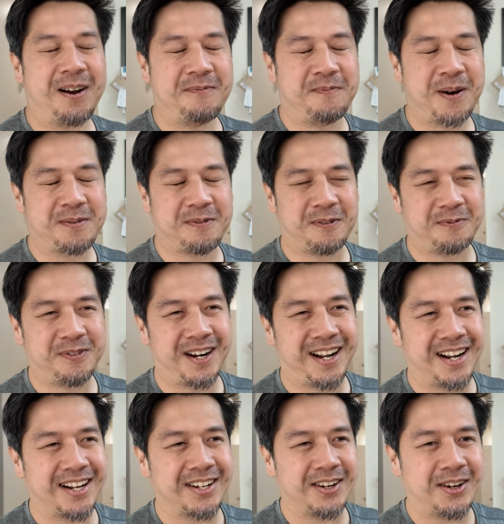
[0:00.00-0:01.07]
mga
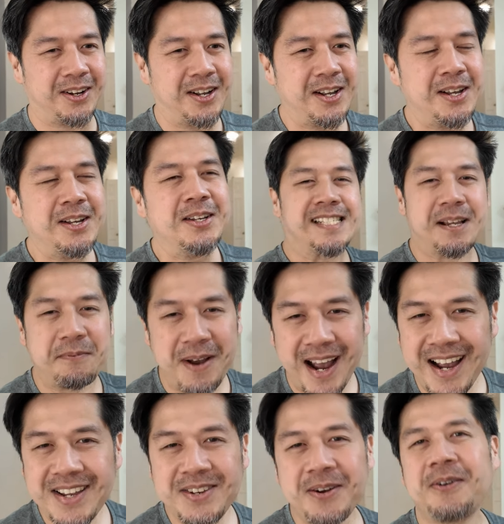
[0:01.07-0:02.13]
pagvo-vlog no.
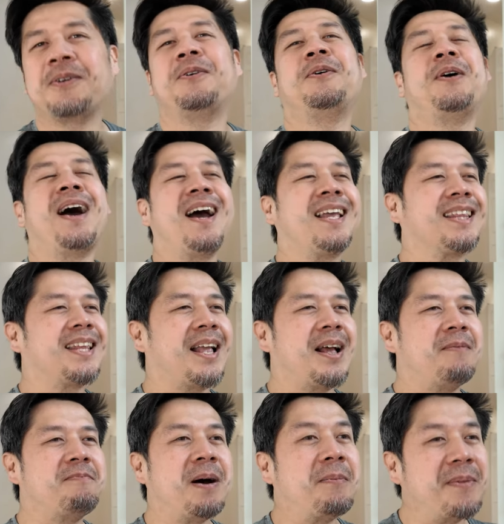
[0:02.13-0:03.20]
Samahan niyo ako at
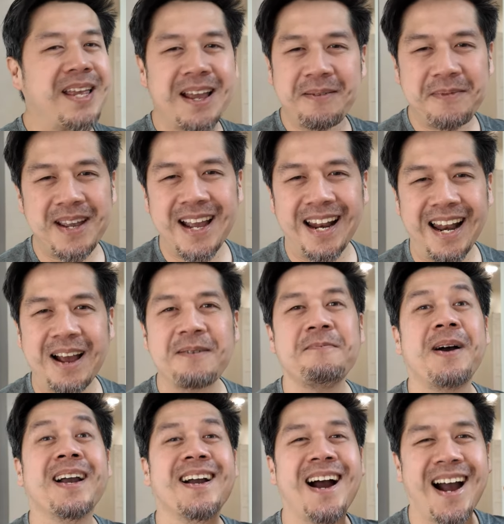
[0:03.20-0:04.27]
uh, mamaya-maya lang
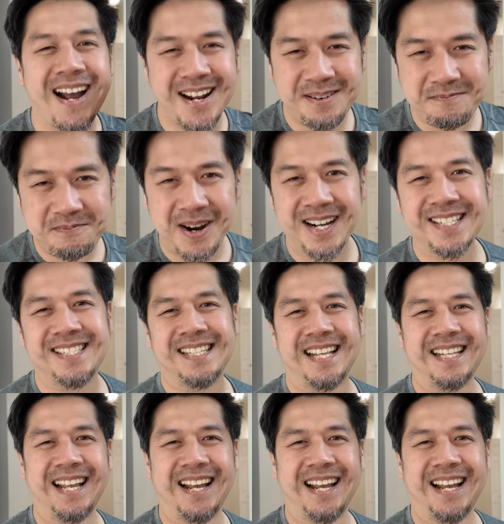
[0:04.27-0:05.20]
mag-unbox na